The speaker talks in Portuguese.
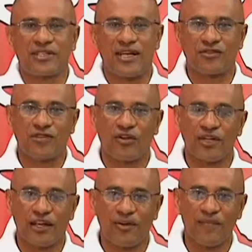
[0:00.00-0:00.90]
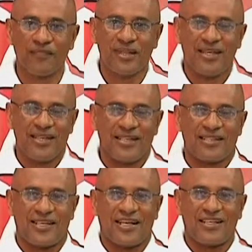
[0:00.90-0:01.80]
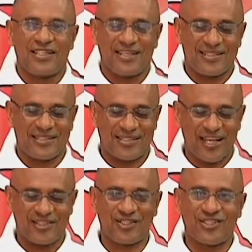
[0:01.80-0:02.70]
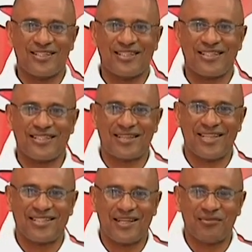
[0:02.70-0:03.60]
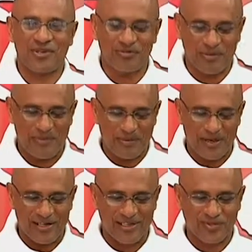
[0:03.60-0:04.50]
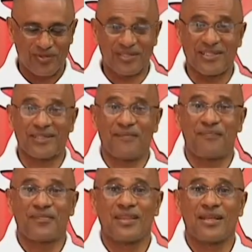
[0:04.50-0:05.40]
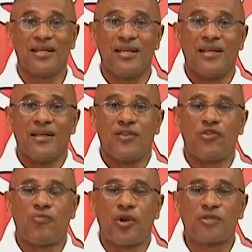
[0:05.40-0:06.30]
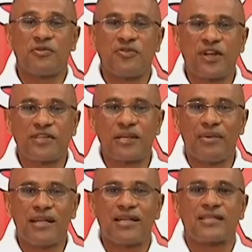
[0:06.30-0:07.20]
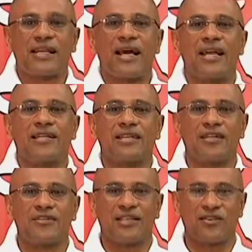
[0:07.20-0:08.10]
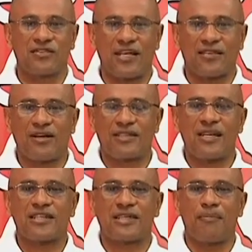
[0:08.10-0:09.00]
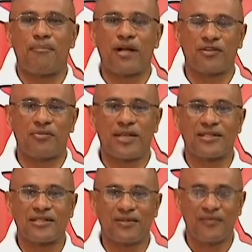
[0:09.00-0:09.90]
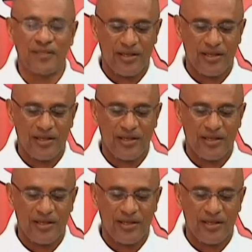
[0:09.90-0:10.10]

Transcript: Claros, no Caldeirão, será dia 7 de setembro. É bom ir preparando a torcida. No próximo final de semana será realizado na Associação Atlética Banco do Brasil